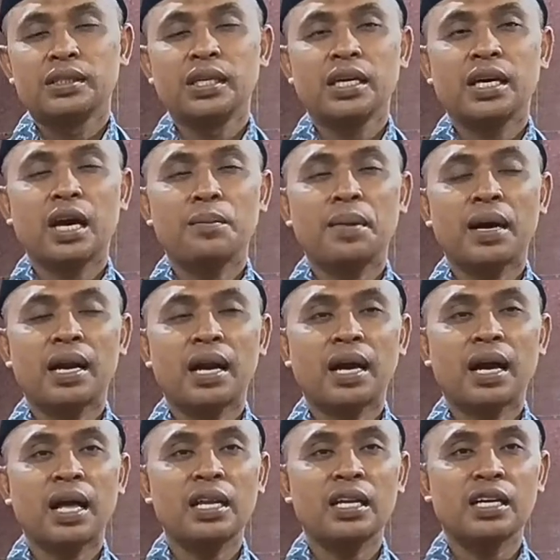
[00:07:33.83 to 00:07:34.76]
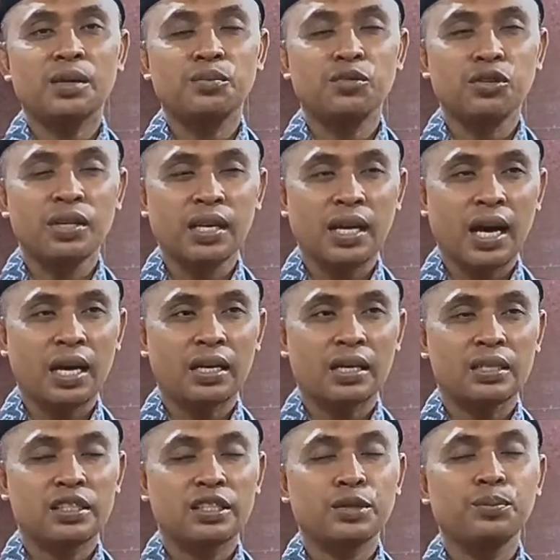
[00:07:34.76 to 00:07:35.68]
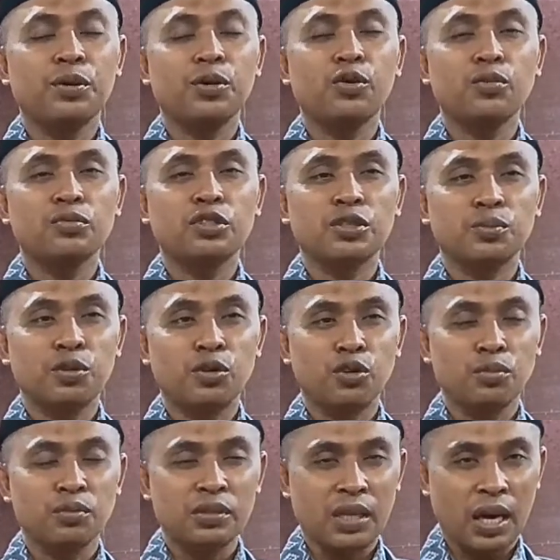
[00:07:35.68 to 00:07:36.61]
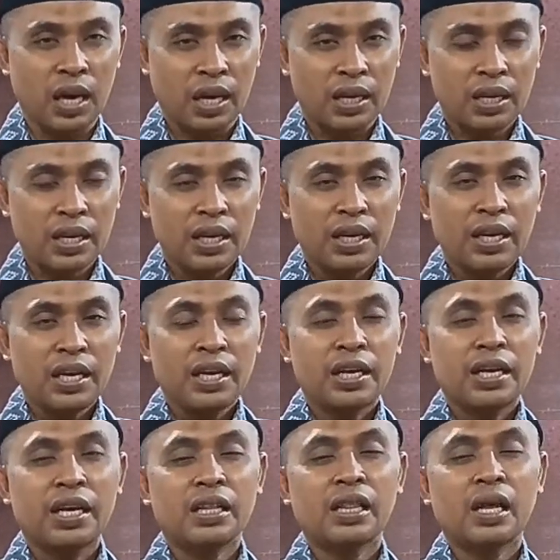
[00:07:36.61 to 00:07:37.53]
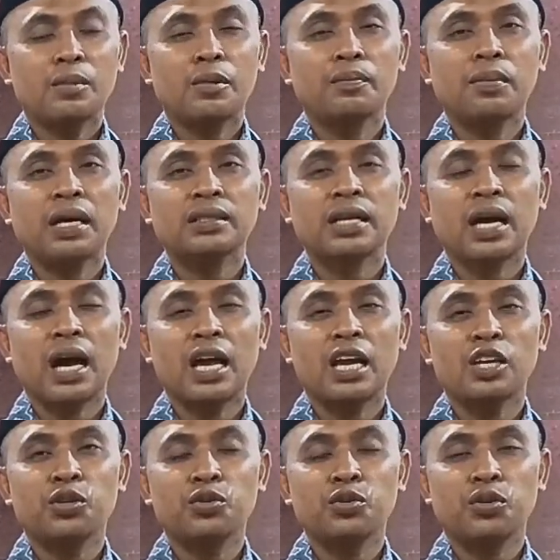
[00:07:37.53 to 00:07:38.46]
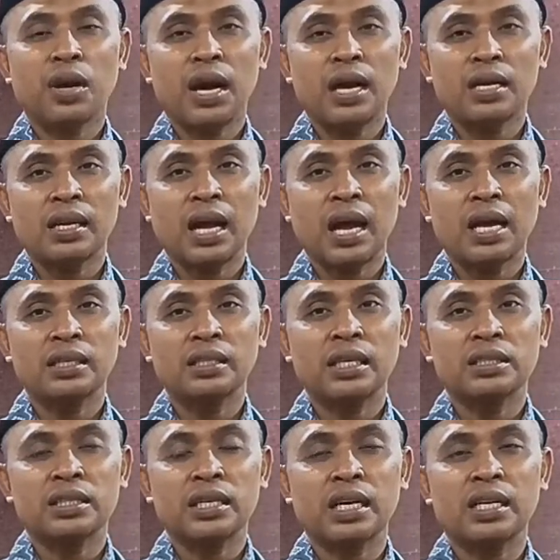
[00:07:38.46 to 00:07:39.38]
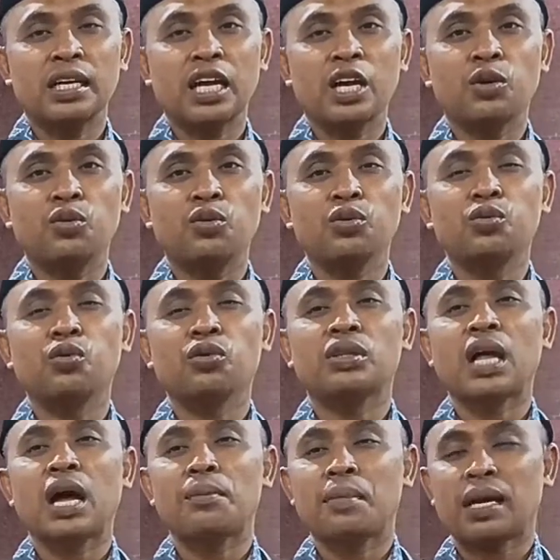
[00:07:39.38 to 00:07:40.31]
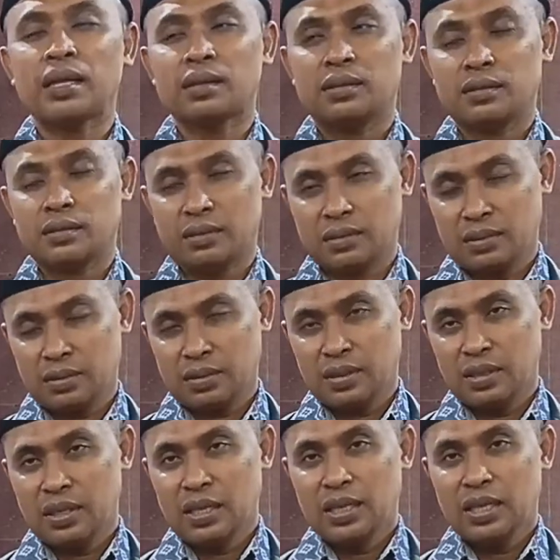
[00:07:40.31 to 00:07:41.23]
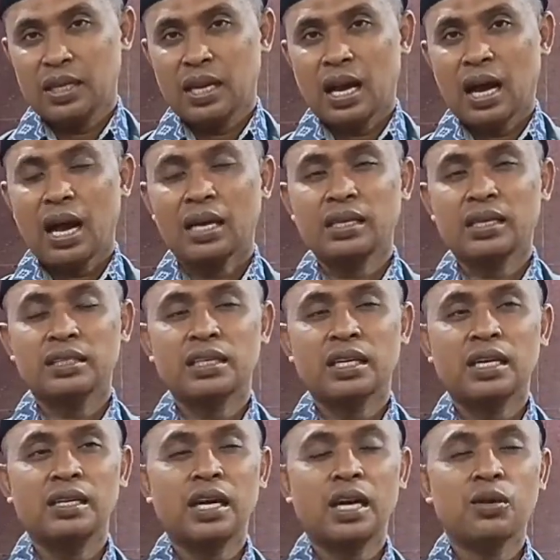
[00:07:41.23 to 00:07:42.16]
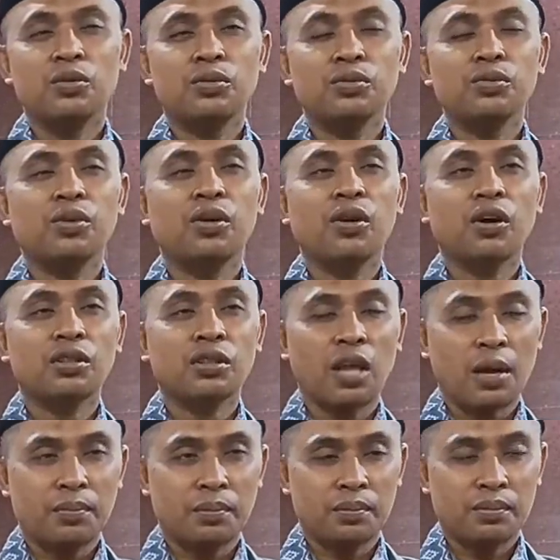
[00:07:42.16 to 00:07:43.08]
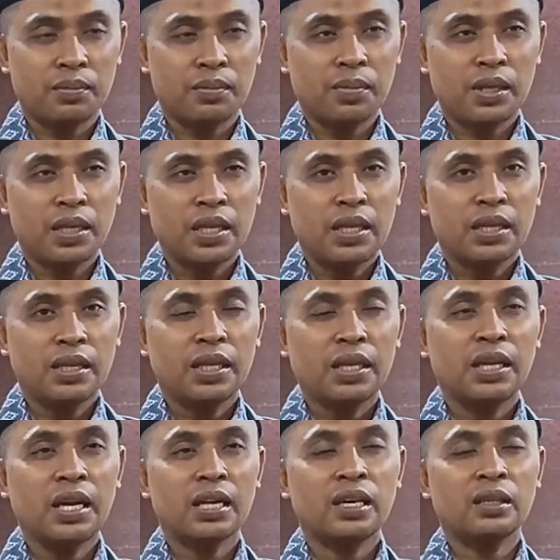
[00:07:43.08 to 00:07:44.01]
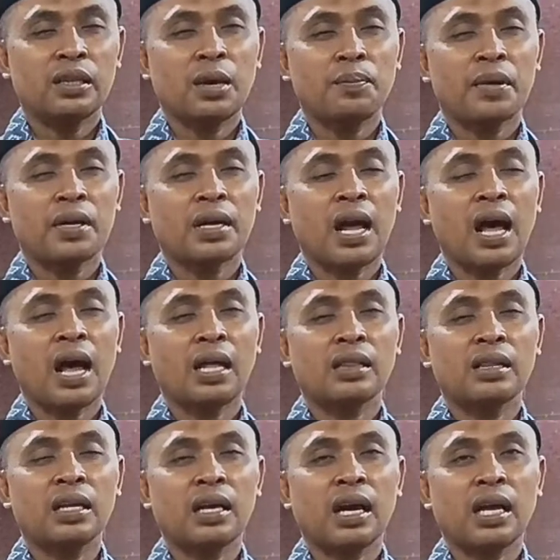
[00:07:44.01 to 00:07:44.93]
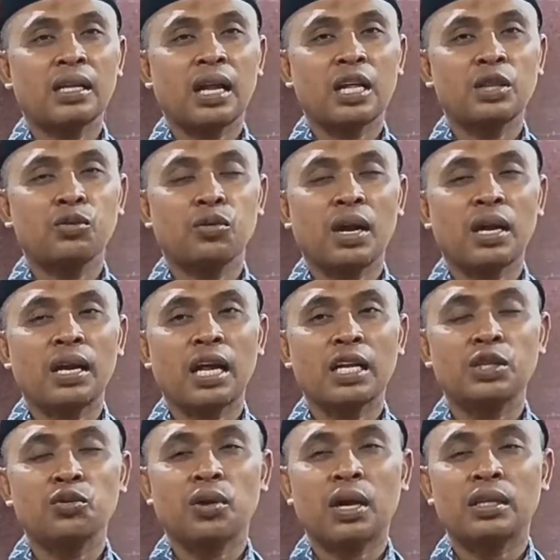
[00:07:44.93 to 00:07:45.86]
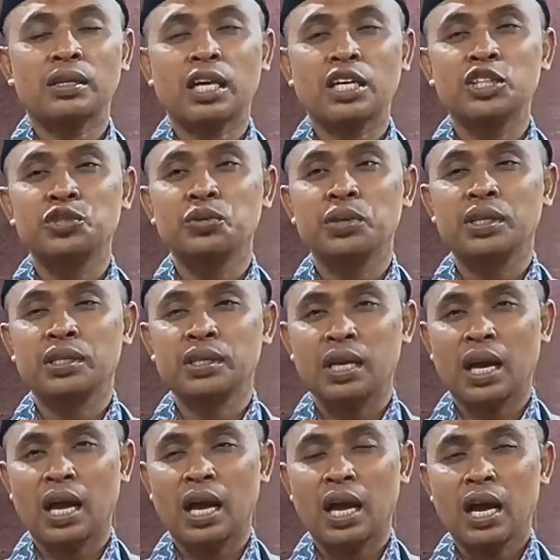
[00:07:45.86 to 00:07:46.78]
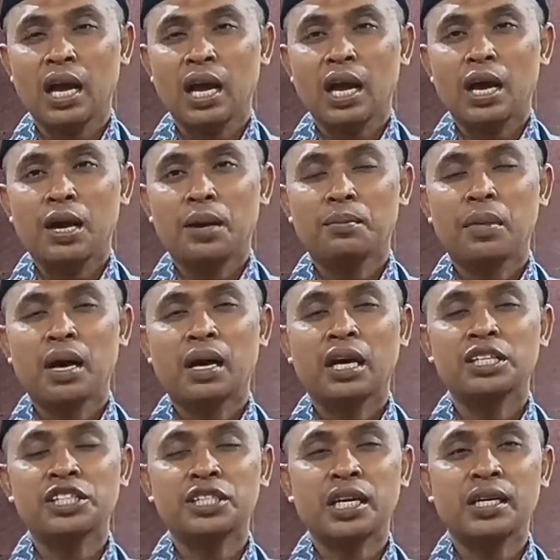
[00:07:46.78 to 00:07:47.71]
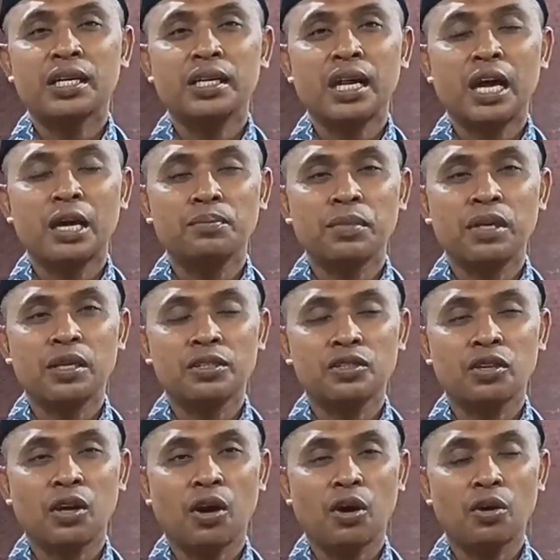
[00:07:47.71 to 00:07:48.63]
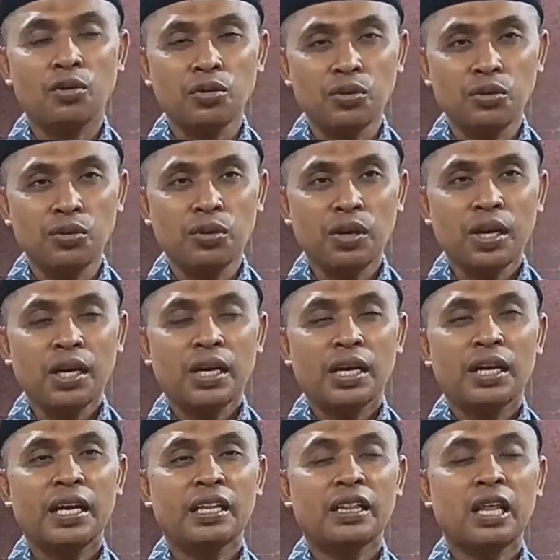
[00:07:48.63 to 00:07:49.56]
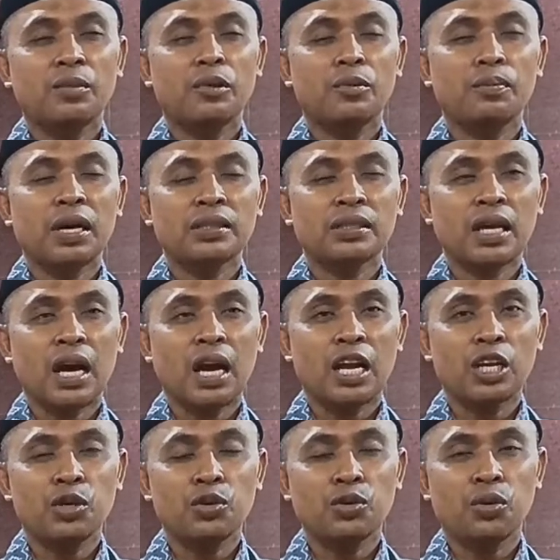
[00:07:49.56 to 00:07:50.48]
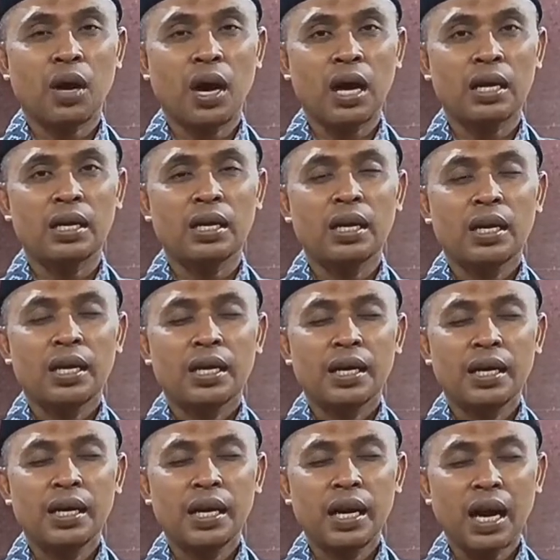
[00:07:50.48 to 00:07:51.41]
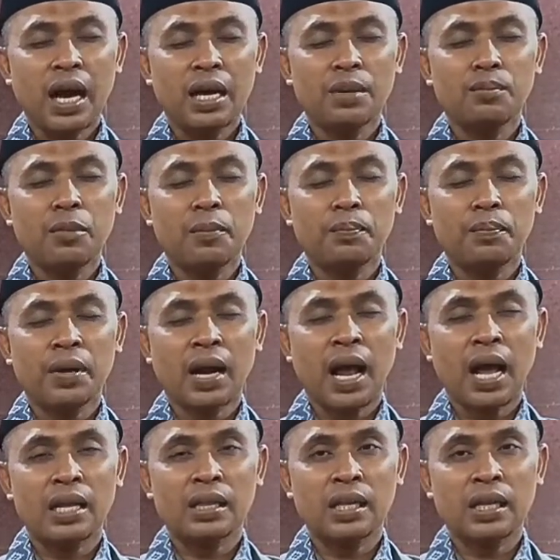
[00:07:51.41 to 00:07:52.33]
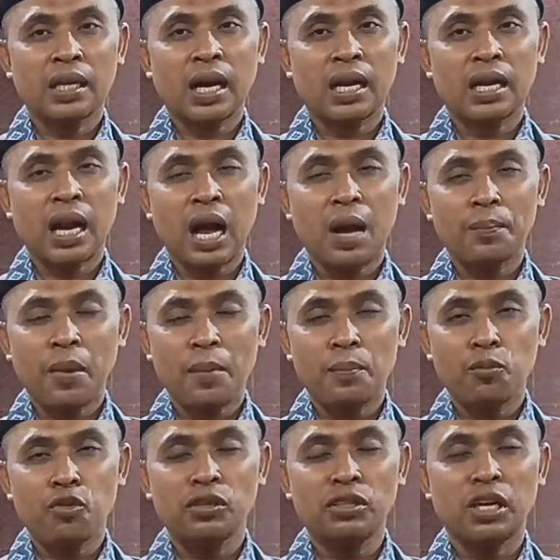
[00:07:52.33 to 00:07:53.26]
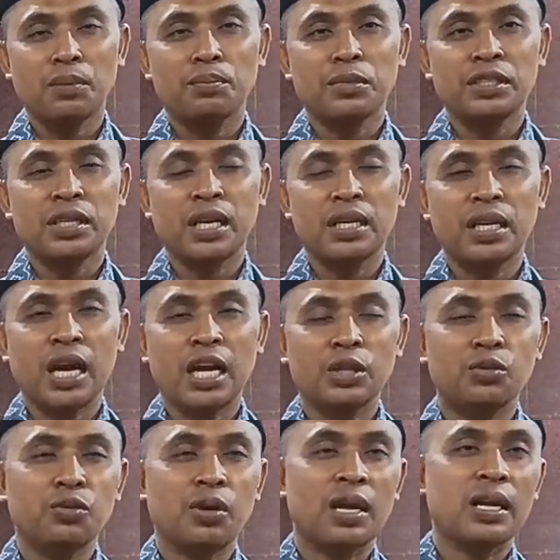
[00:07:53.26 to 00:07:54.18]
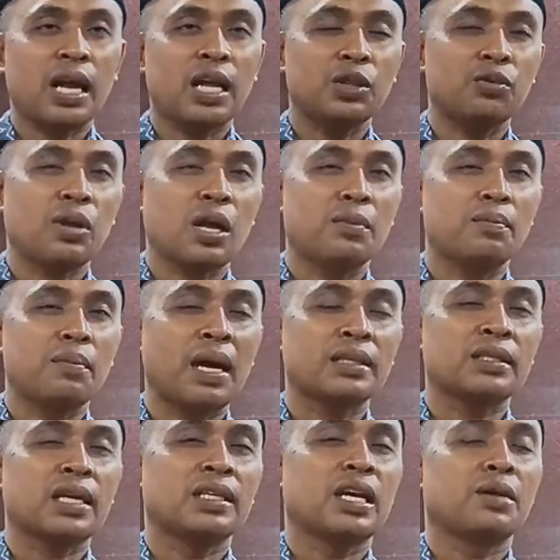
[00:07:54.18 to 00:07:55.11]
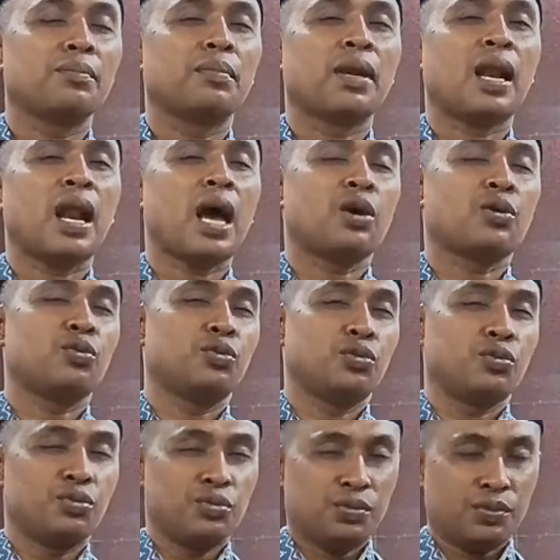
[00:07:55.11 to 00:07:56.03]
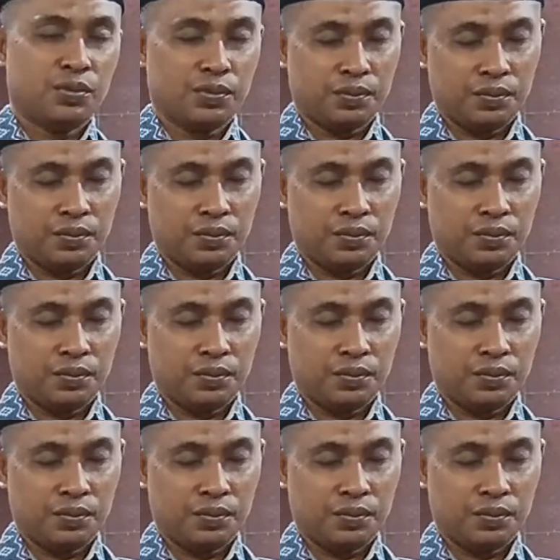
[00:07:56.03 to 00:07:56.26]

Jika barangkali kemudian sebelum-sebelumnya kita membaca Al-Qur'an hanya sekedar untuk tamat, hanya sekedar untuk khatam, tidak kita perhatikan aturan-aturan tajwidnya, maka syadda mi'zarahu kita membaca Al-Quran dengan memperhatikan apapun yang menjadi aturan-aturan baca yang berlaku